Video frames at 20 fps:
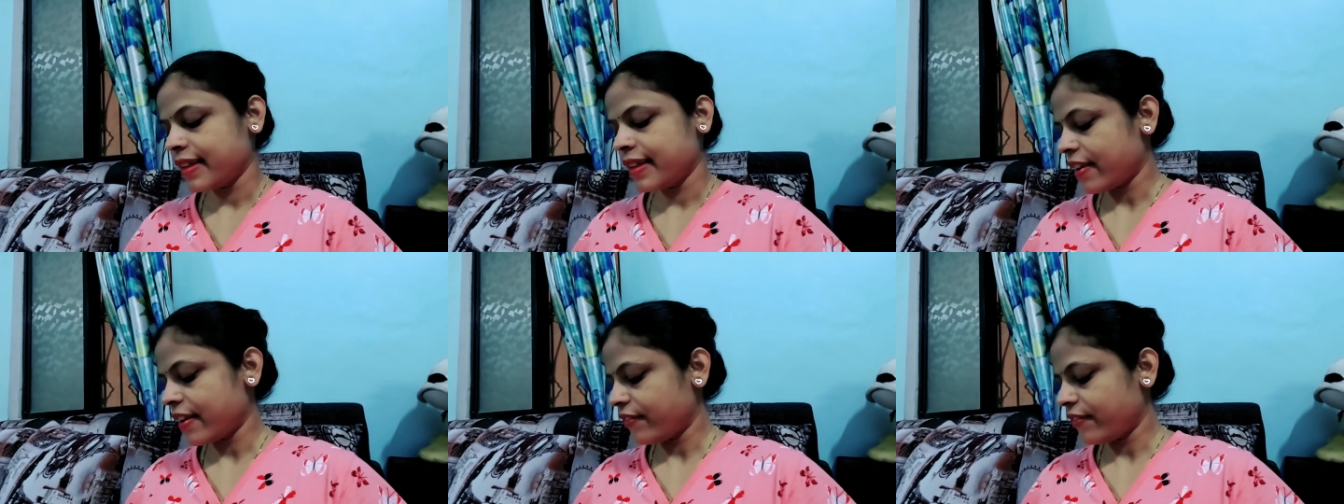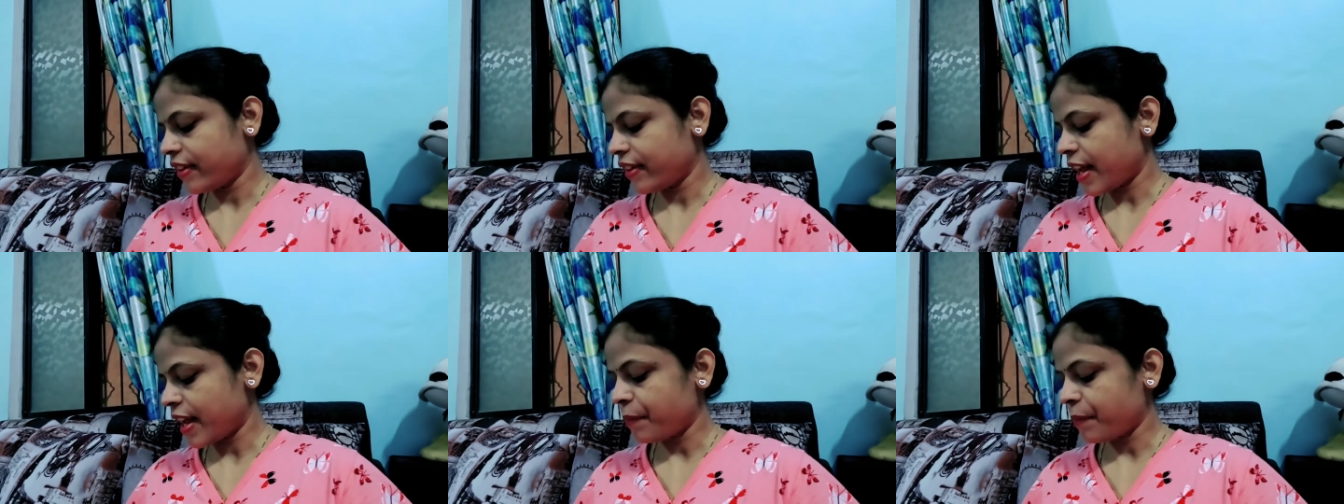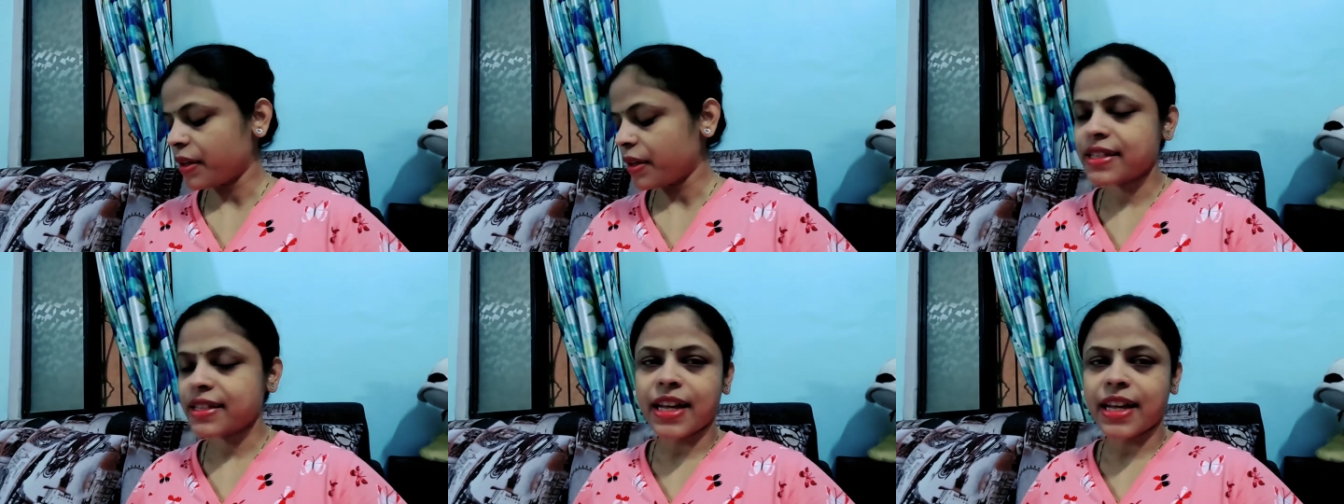देन फिर
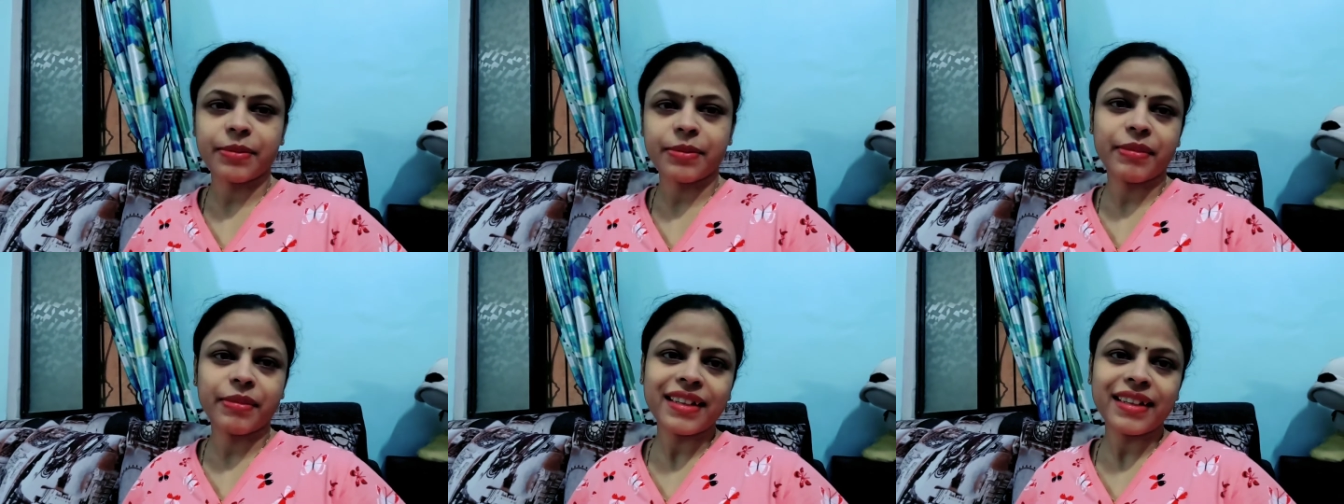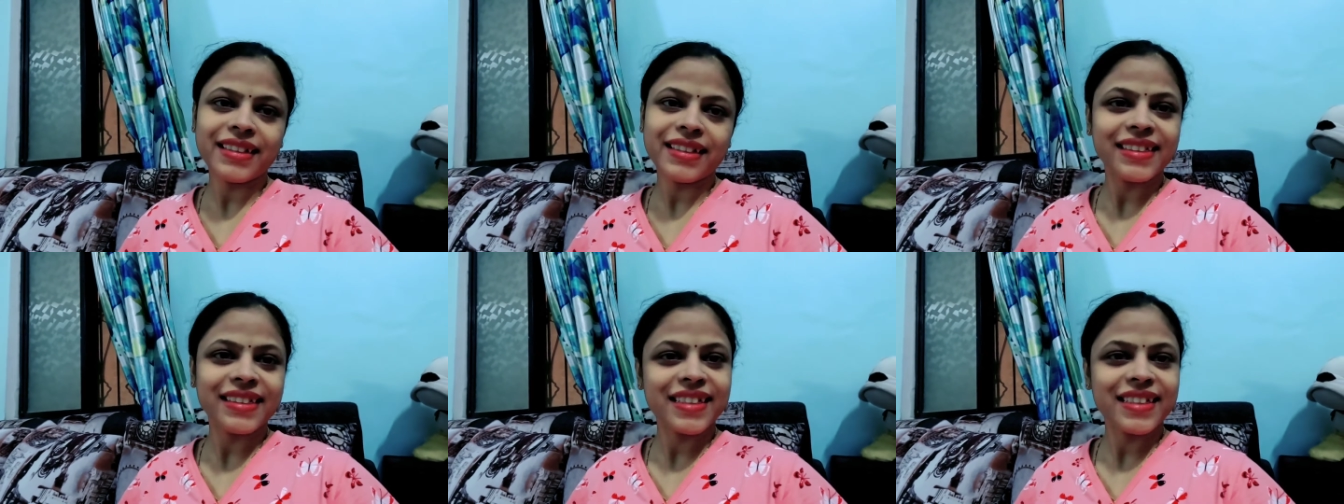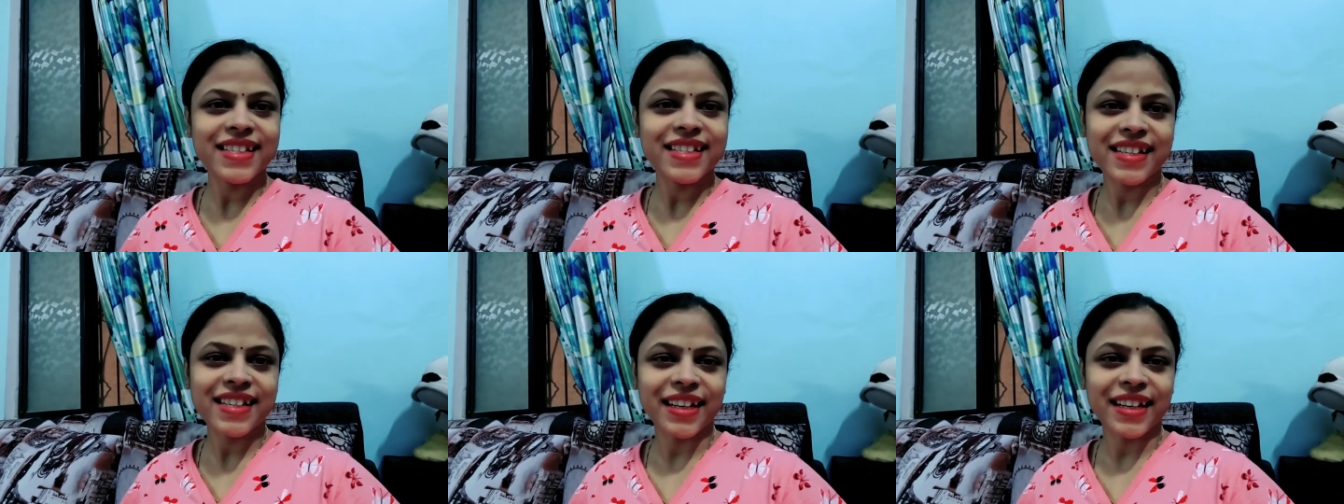आपके साथ में
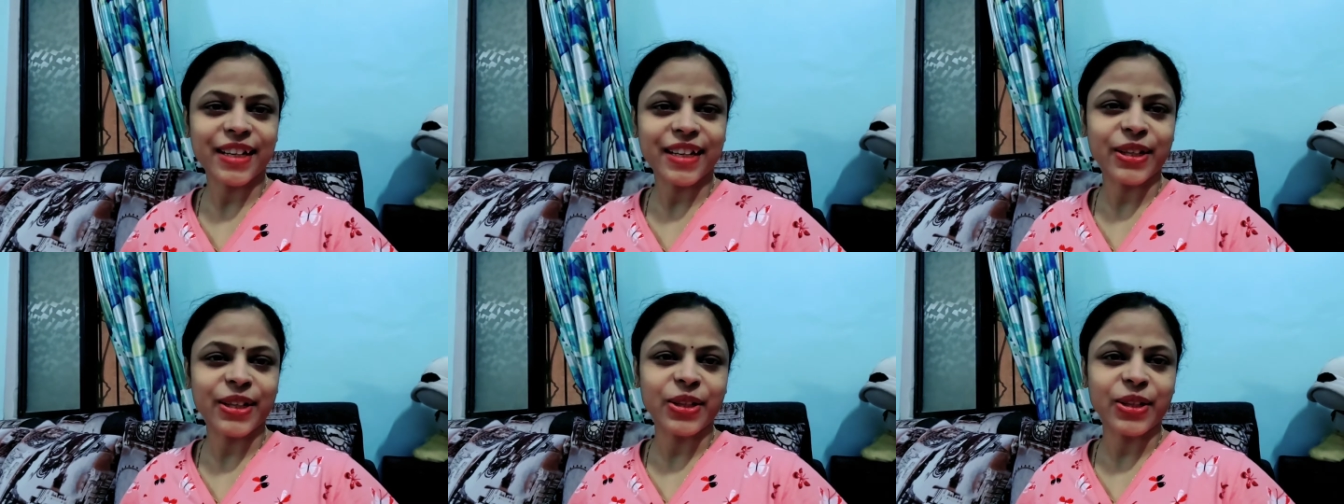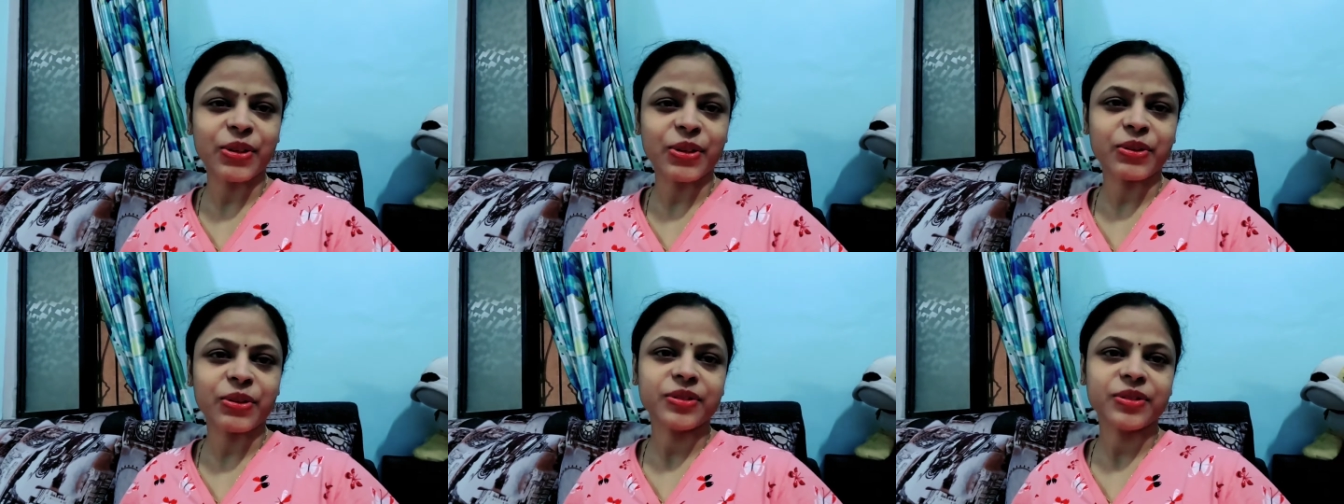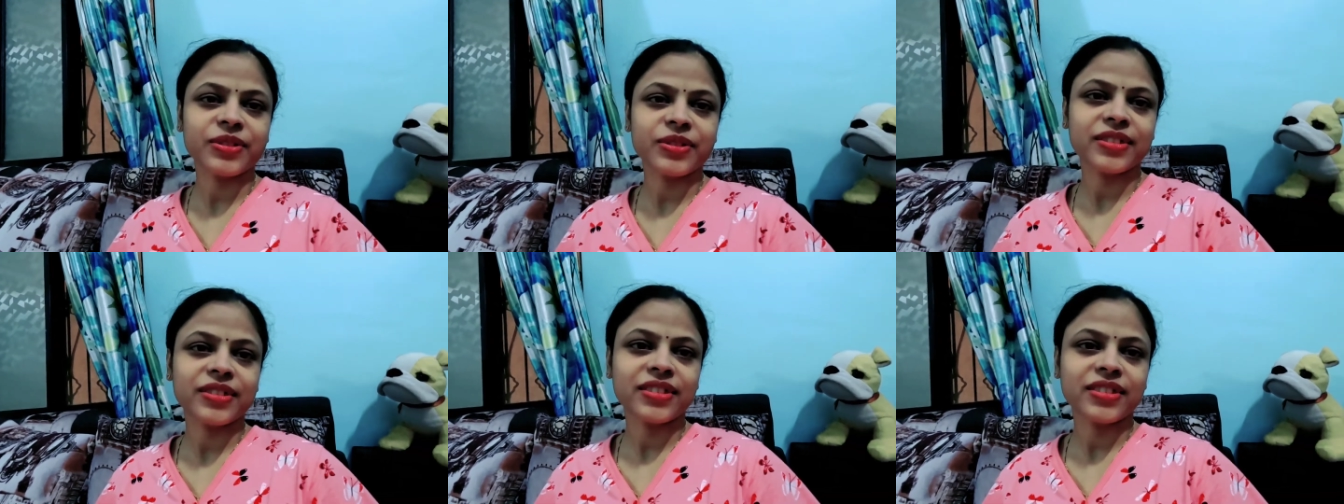शेयर करती हूँ